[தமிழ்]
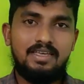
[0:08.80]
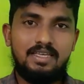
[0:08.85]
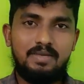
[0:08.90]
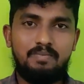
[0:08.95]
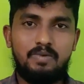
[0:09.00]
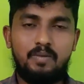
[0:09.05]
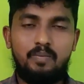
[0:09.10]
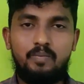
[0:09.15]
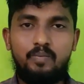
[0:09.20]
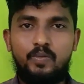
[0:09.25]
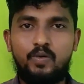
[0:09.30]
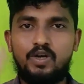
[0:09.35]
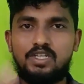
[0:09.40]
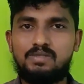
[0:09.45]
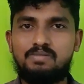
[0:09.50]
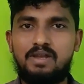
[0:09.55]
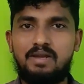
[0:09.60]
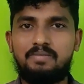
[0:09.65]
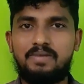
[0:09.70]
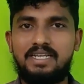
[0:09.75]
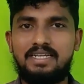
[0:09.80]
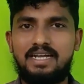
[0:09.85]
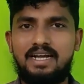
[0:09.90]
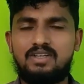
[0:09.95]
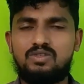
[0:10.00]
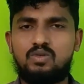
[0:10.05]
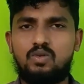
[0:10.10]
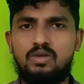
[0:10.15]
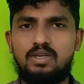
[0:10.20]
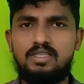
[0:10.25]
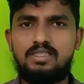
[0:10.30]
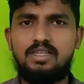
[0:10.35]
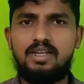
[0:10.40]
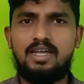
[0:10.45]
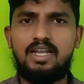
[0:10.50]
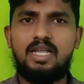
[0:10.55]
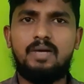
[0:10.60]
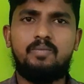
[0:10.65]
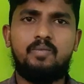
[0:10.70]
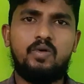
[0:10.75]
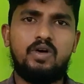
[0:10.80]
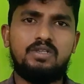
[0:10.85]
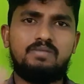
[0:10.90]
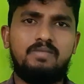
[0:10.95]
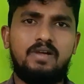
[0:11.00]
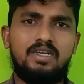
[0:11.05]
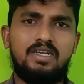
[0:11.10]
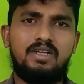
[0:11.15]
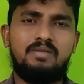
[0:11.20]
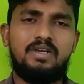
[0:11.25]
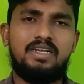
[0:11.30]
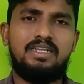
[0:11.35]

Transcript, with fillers: இப்போ போஸ்ட்பான் பண்ணிருக்காங்க ஸோ எதனால போஸ்ட்பான்